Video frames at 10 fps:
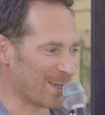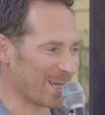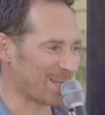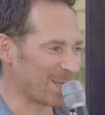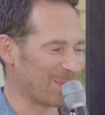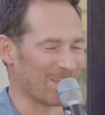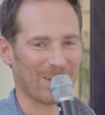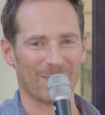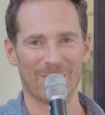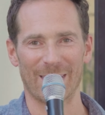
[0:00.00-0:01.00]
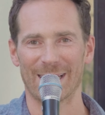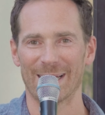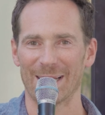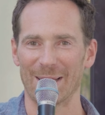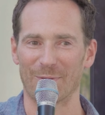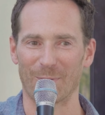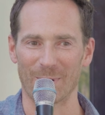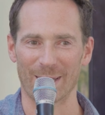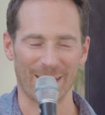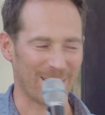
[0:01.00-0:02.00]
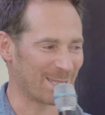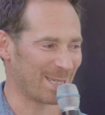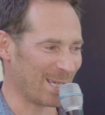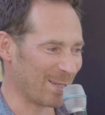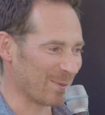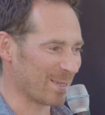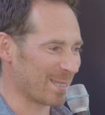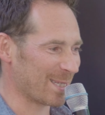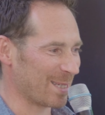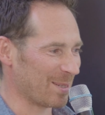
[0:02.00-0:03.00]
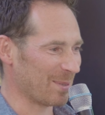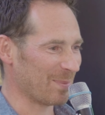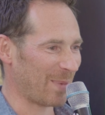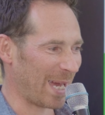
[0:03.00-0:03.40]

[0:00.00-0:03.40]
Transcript: sage ich jetzt einmal, haben Erfolge erzielt und es ist in